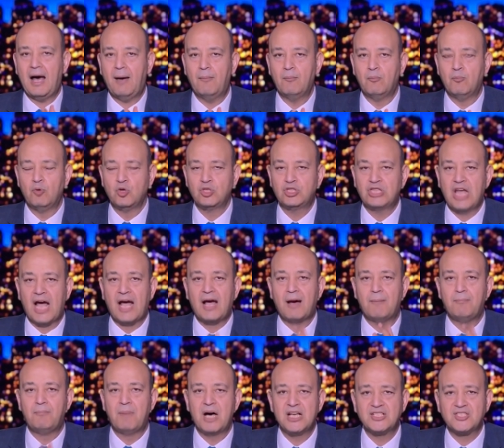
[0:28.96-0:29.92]

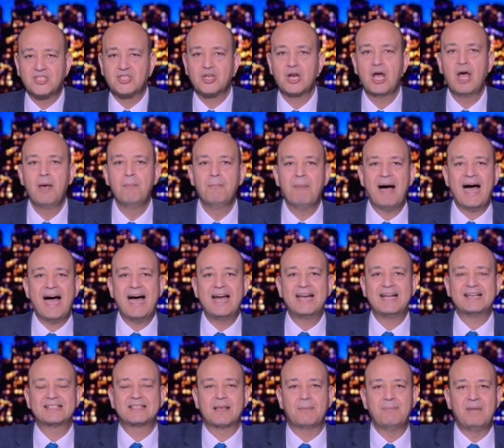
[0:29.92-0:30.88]
منتخب مصر
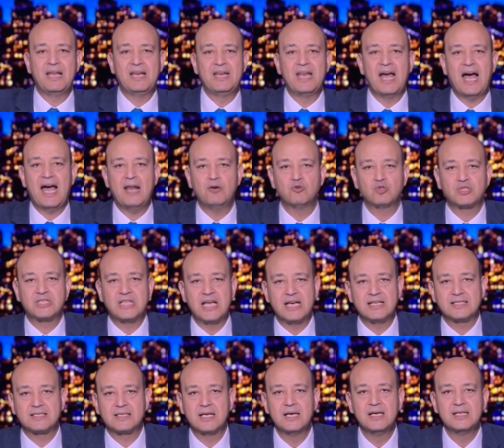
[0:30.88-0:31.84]
معانا زميلنا
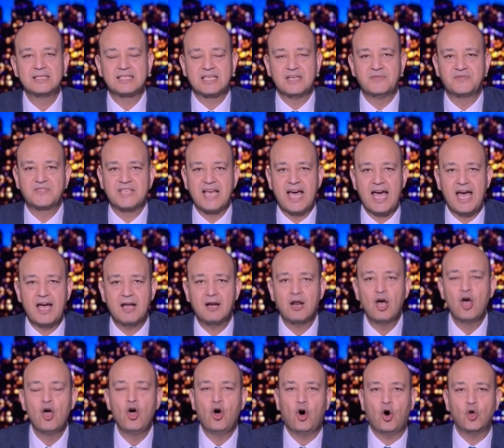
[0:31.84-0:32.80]
الاستاذ سيف زاهر
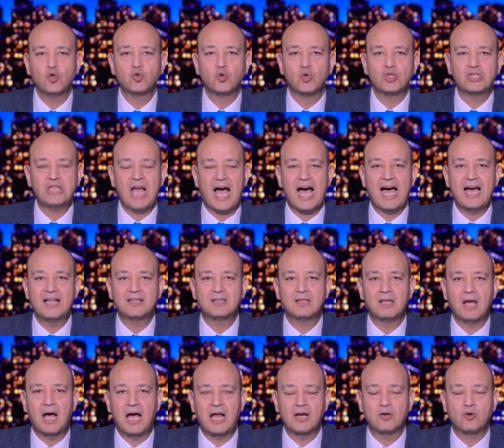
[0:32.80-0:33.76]
عضو
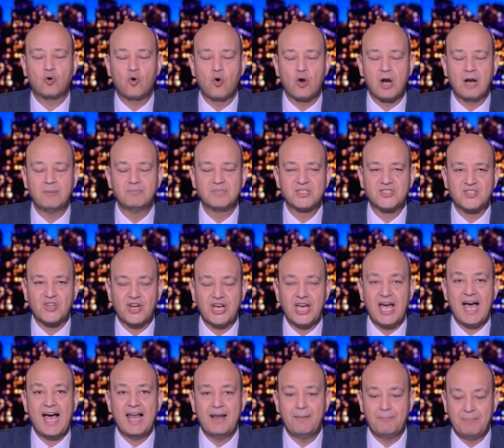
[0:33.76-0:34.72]
اتحاد الكره
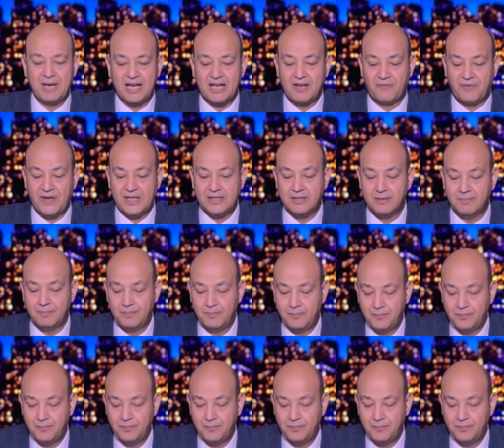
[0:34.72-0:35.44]
المصريه اهلا بيك يا فندم